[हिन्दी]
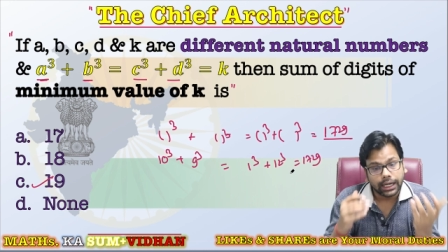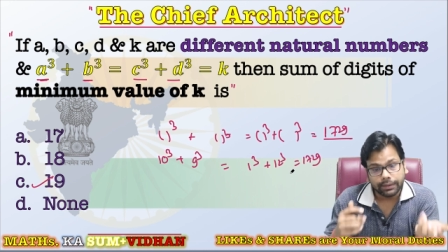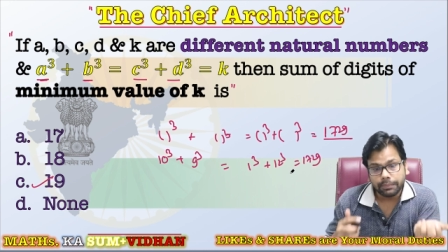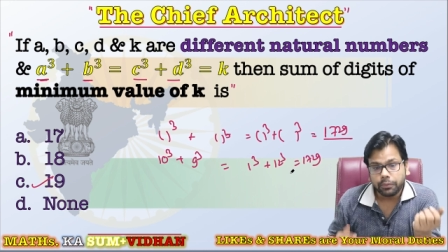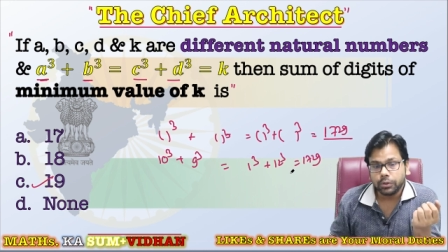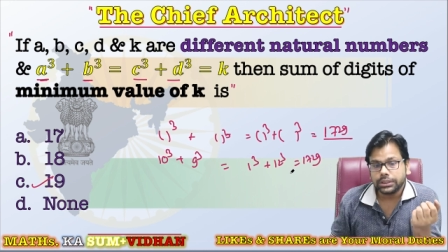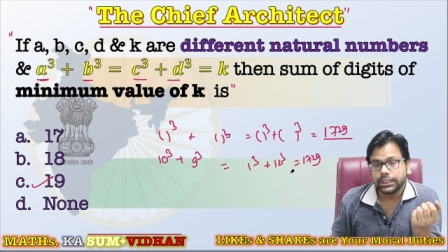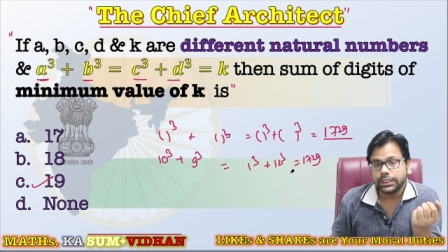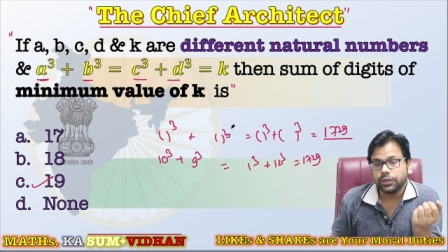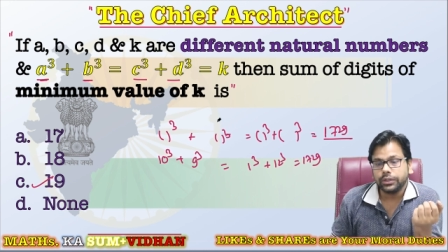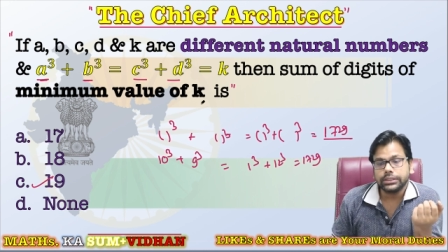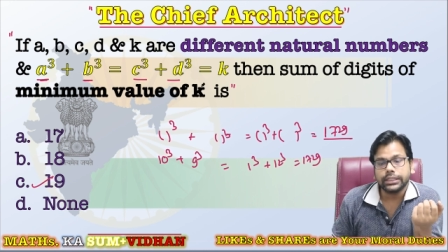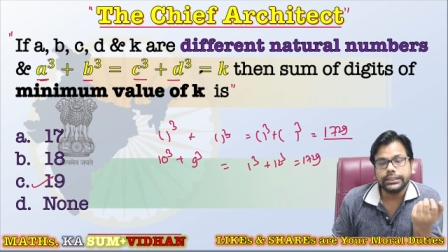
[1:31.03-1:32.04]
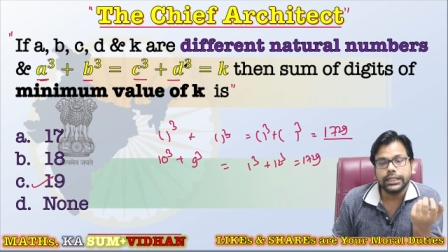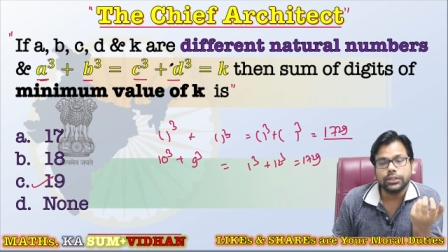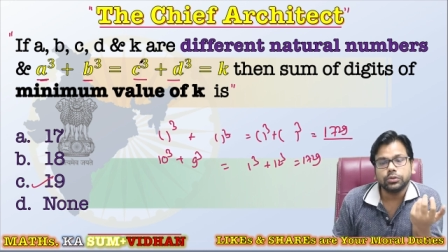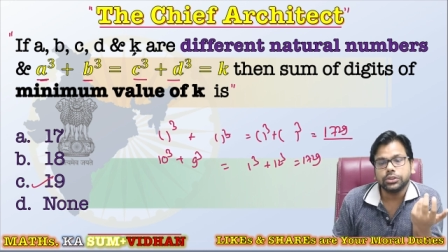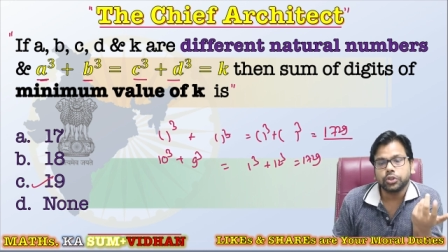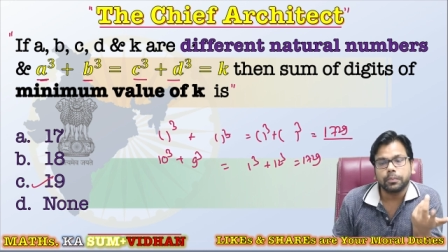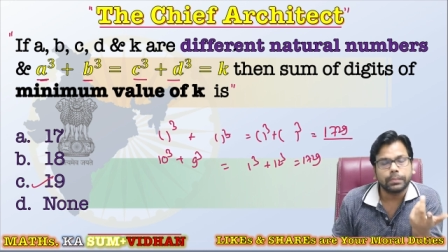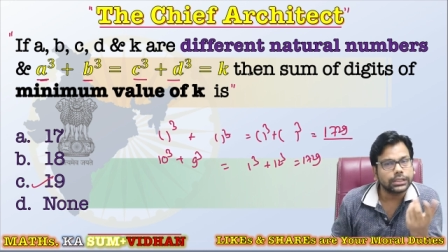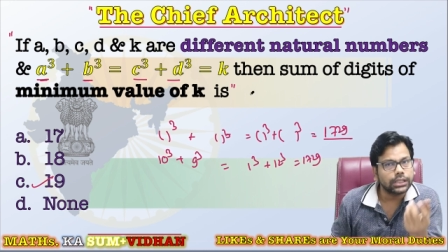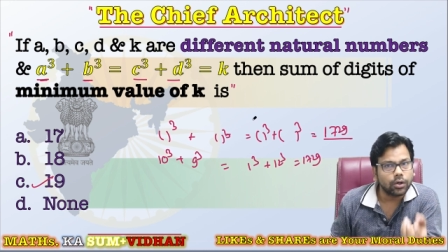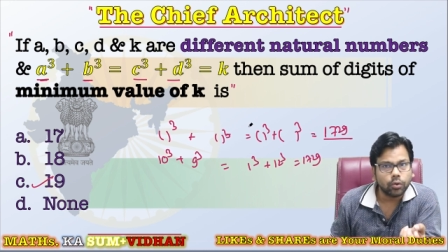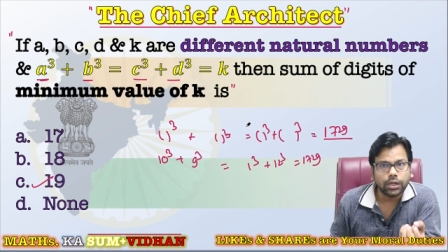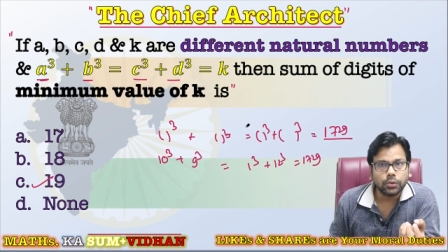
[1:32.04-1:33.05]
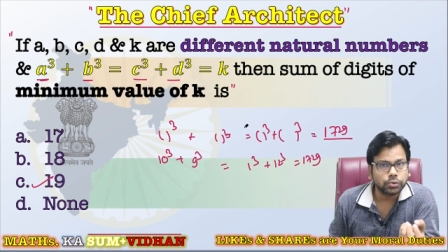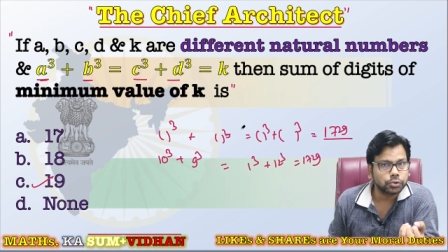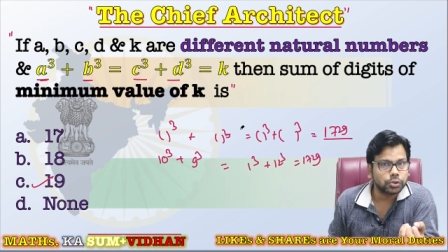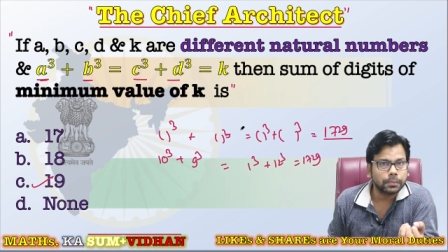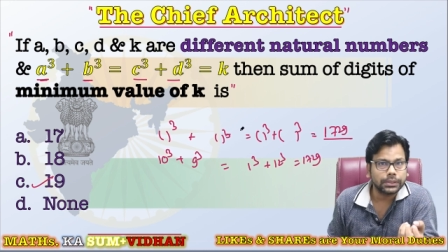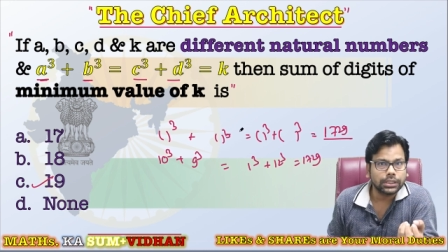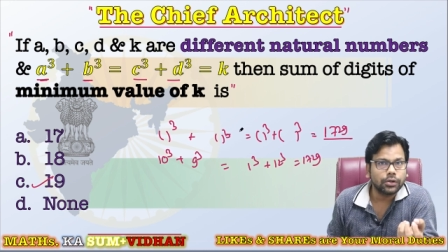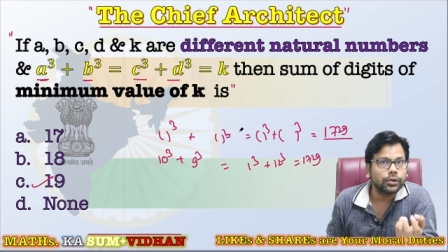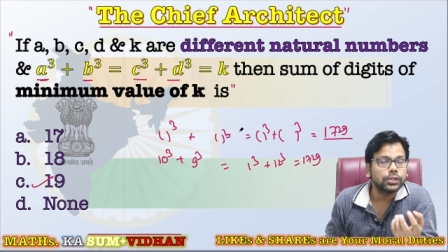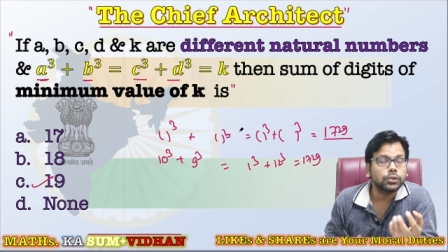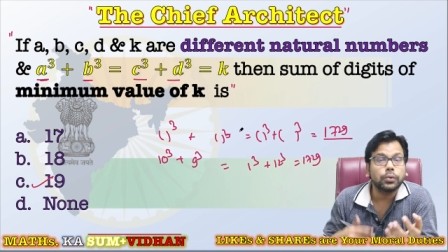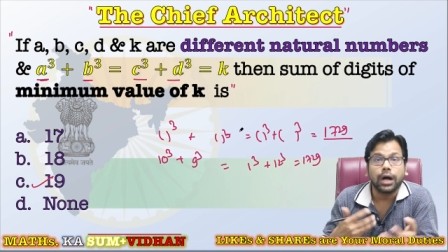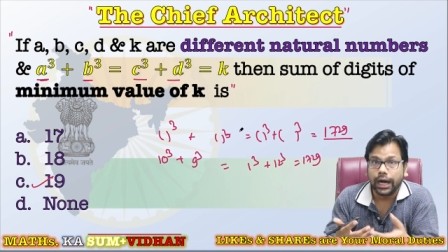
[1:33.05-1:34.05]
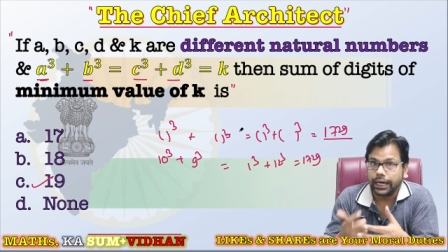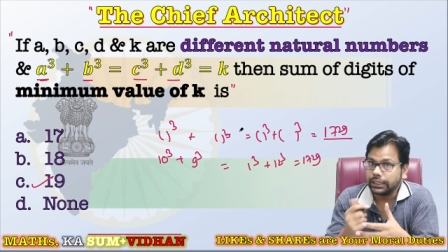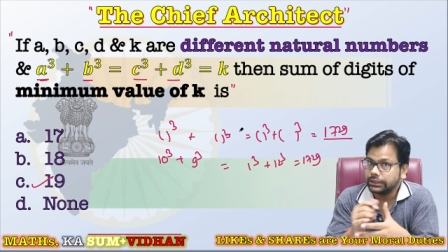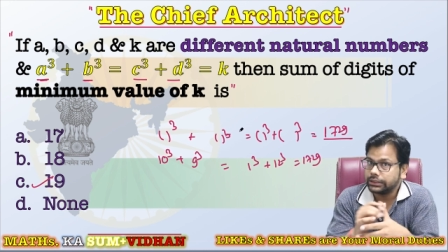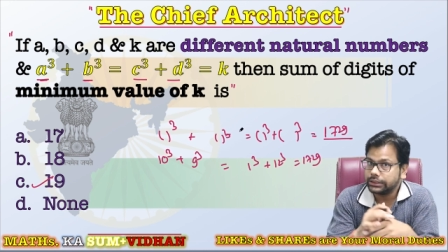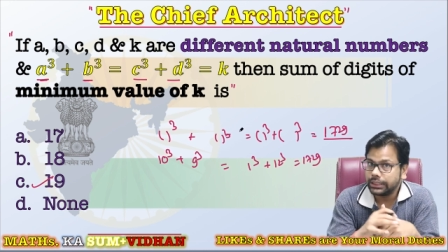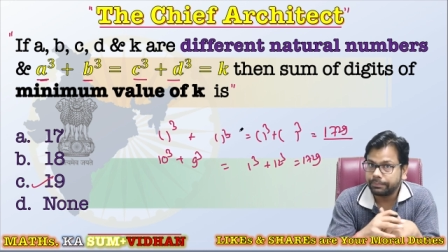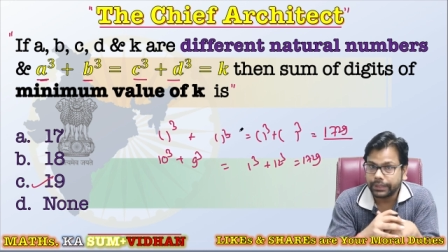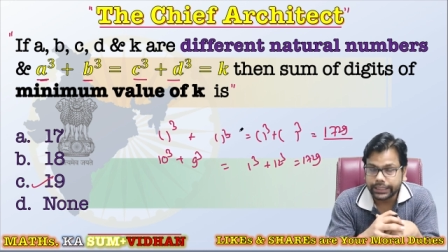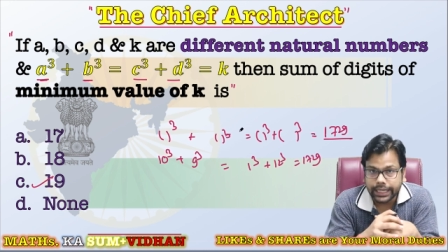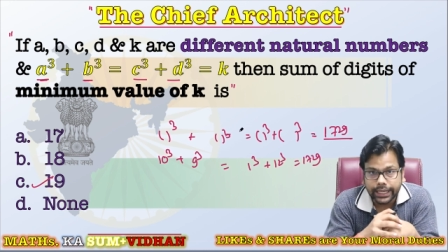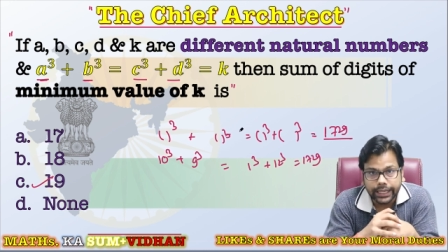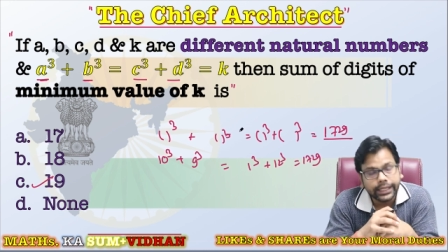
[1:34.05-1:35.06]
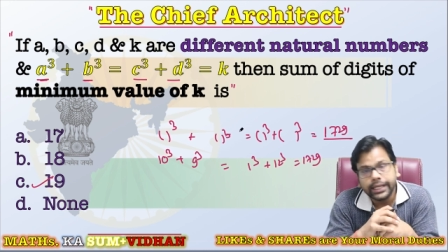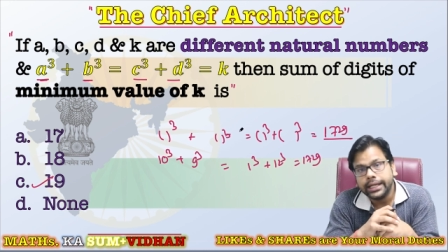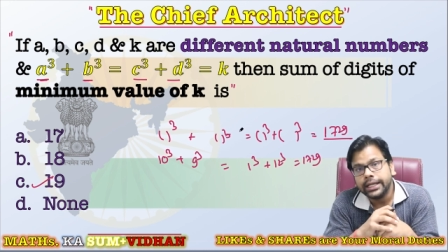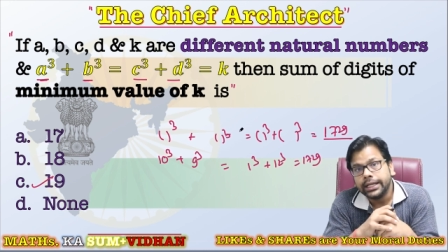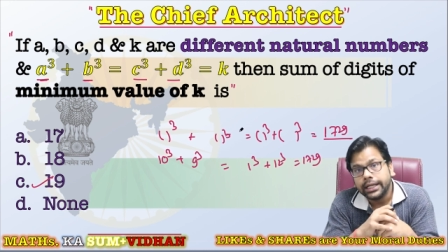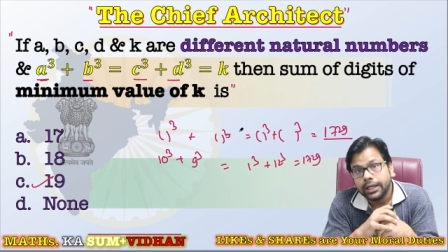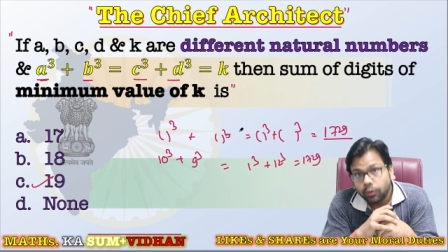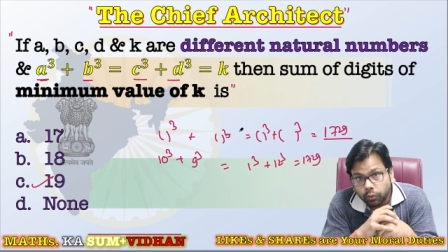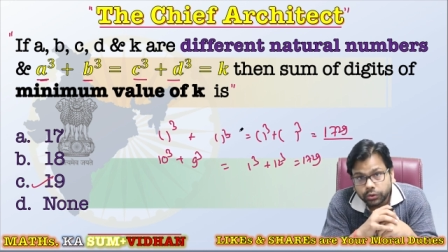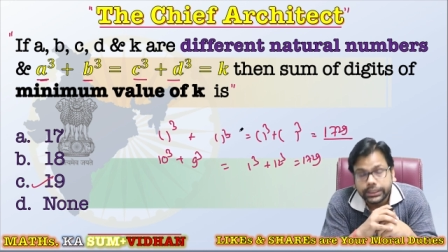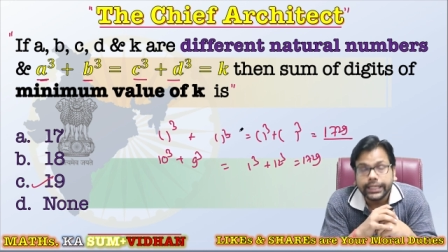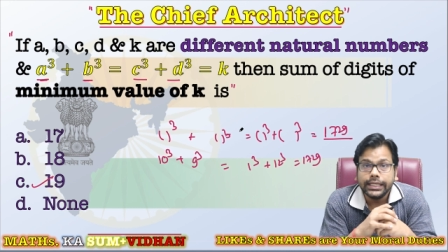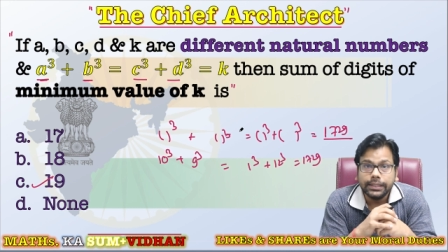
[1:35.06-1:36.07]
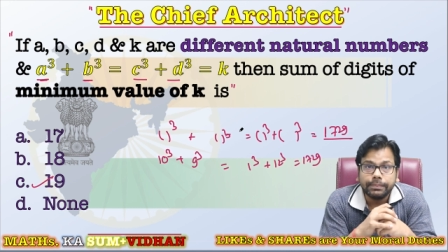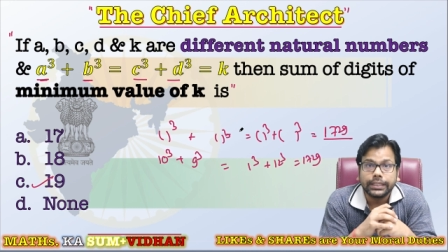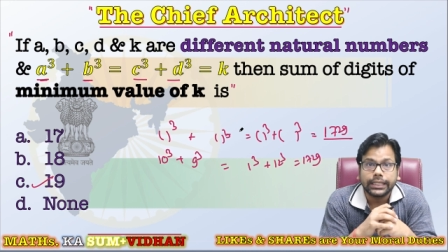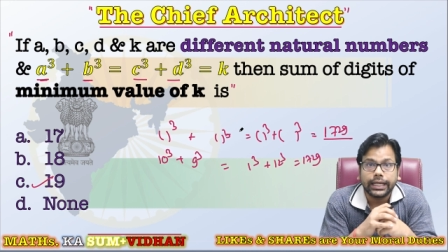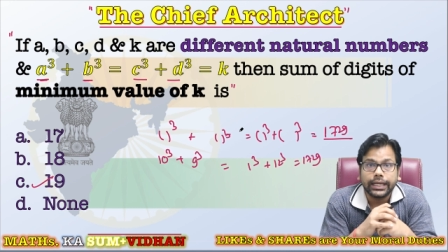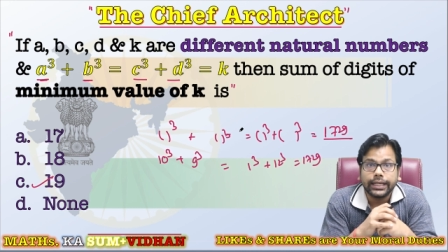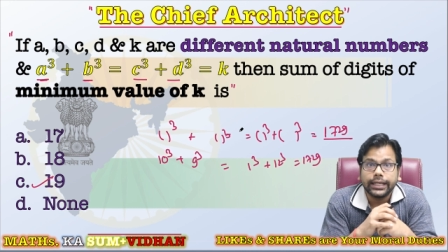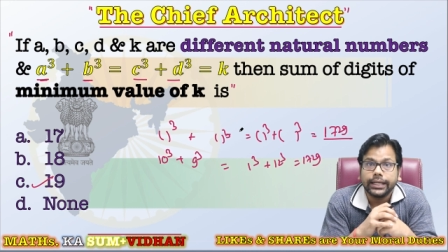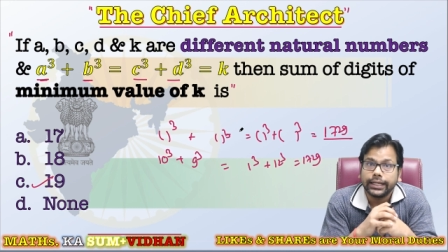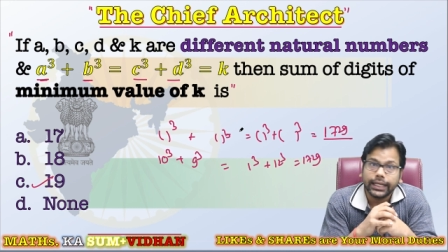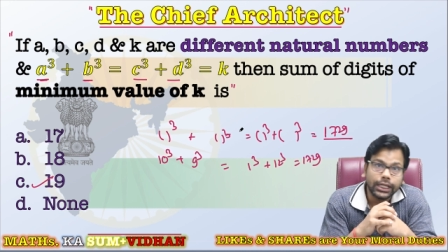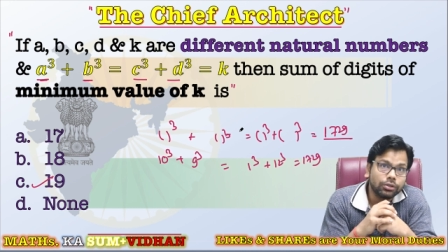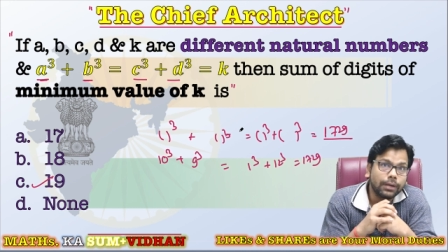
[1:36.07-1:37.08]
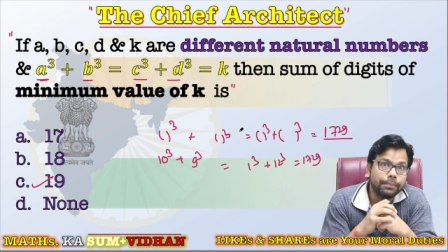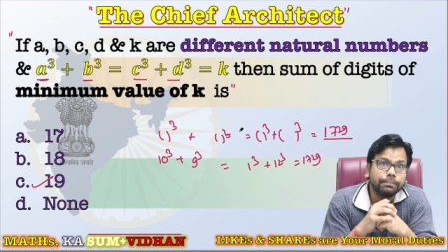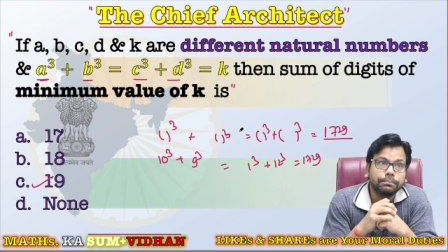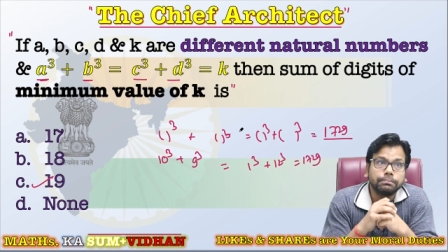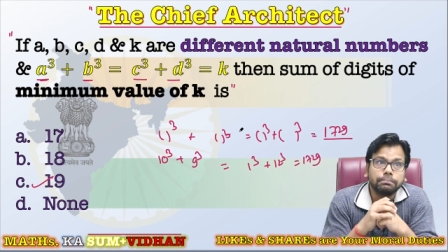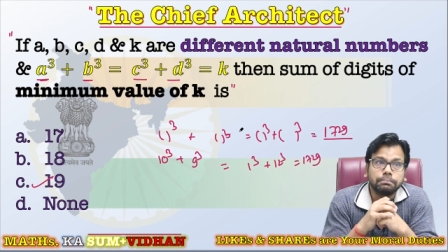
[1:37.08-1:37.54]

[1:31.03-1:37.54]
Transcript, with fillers: अब आप बोल सकते हो कि सर ये तो जिसको पता होगा उसको पता होगा तो हाँ जिसे पता है उसे ही पता है नहीं तो आप